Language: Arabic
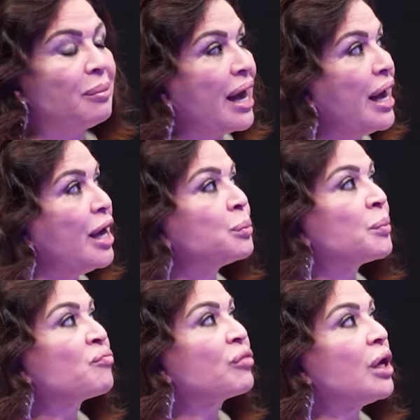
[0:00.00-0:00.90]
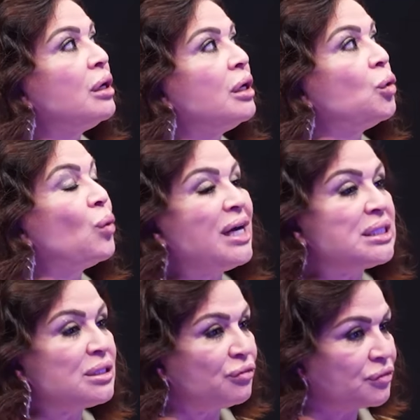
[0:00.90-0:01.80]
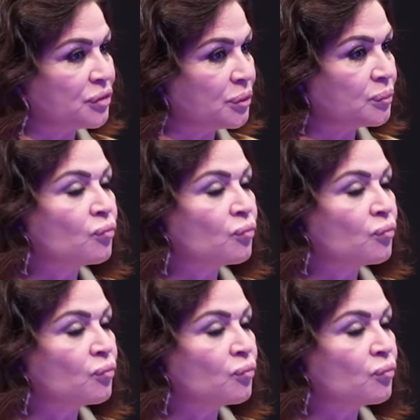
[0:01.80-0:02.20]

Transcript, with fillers: معاها آه واحد صفر